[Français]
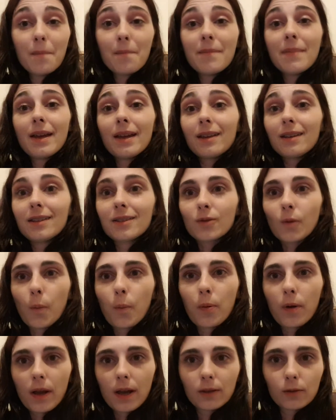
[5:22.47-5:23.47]
Mais ils sont
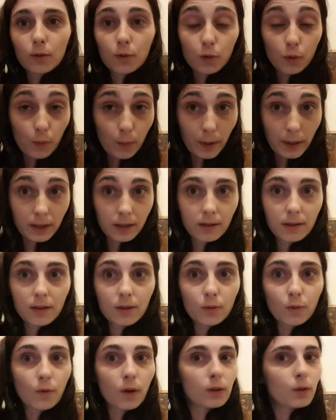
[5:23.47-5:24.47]
pleins de
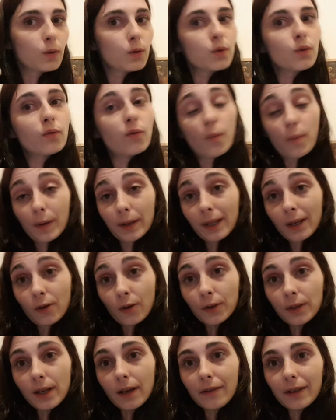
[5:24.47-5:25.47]
superstitions. Attention, faut pas
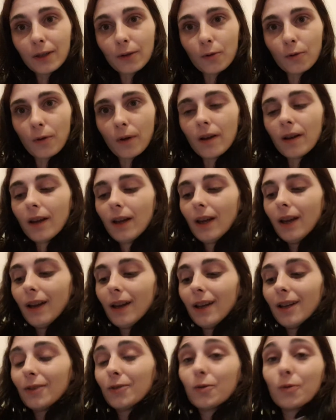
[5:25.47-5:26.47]
déconner avec eux. Hein.
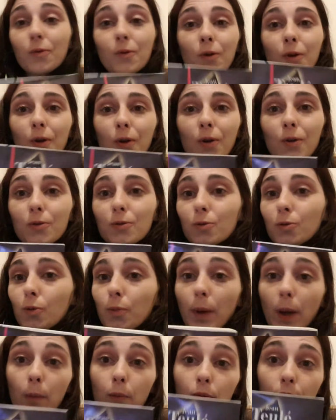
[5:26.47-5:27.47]
Donc, euh,
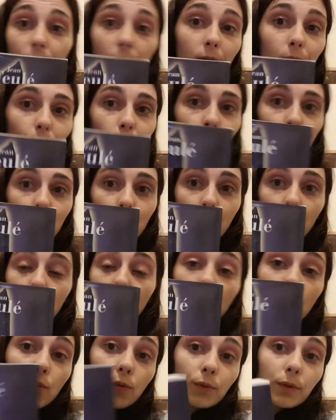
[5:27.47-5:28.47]
super bouquin que je
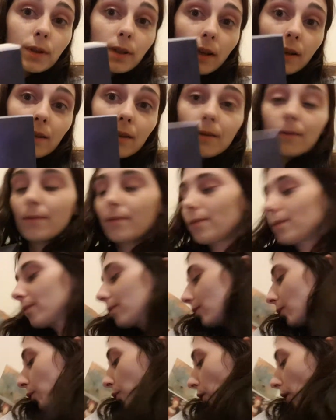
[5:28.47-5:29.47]
vous conseille.
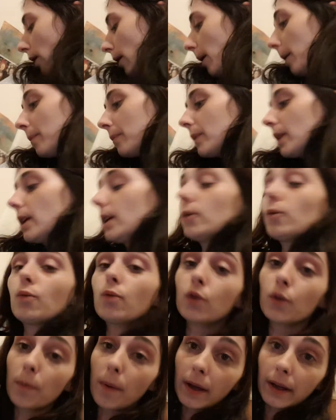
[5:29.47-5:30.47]
Voilà. Et
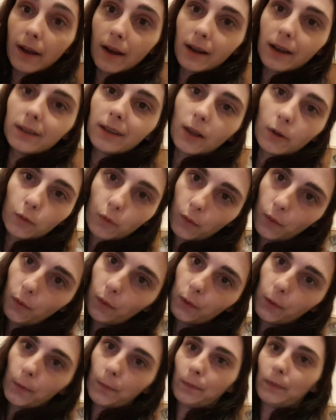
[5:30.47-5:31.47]
donc, Margaret
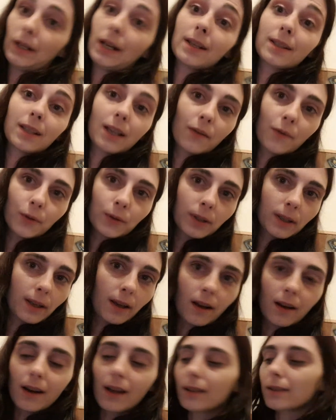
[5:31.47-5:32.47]
Atwood, la servante
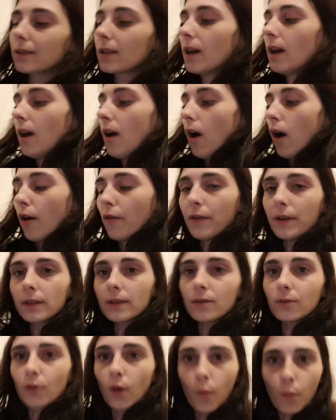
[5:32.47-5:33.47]
écarlate. En
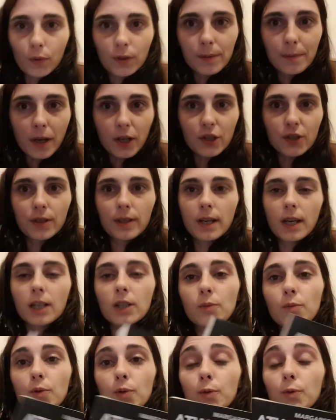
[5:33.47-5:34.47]
fait, dans mon imaginaire,
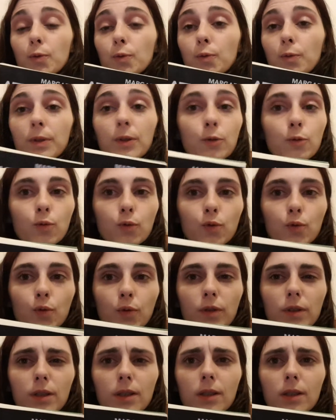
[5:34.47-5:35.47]
je me suis
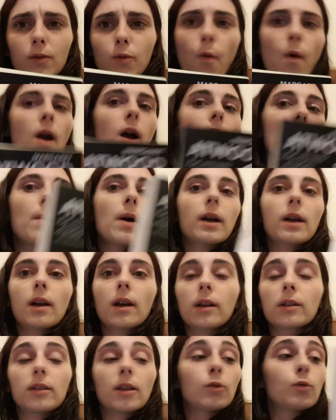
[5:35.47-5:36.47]
toujours dit,
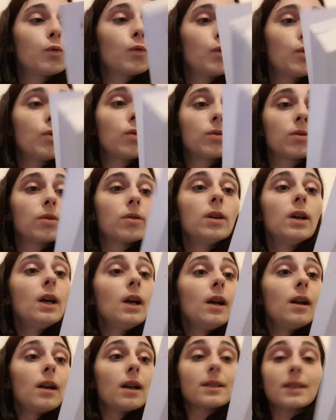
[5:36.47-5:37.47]
Margaret Atwood,
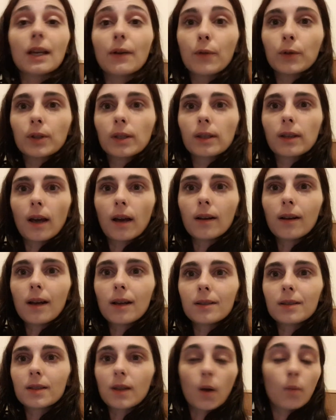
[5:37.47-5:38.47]
La servante
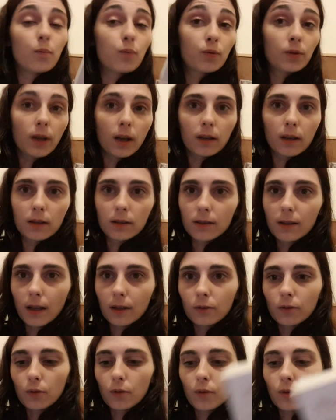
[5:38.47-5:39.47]
écarlate, c'est un bouquin qui
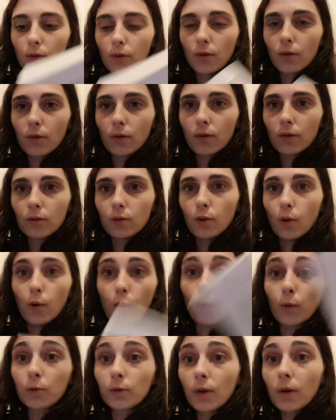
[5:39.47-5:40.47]
date euh, de
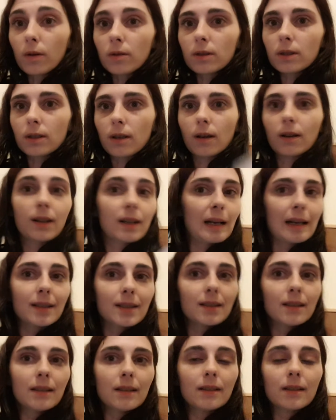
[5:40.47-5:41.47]
longtemps, c'est un
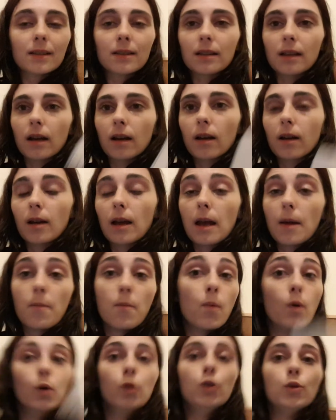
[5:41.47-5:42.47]
classique, c'est un,
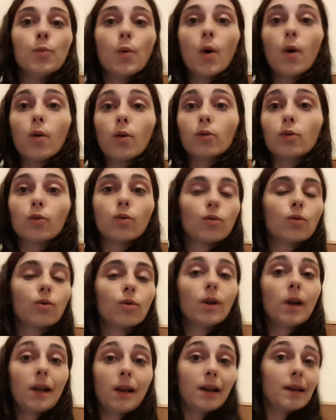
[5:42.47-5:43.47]
monument de
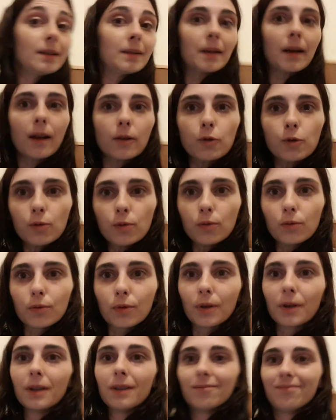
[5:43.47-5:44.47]
la littérature.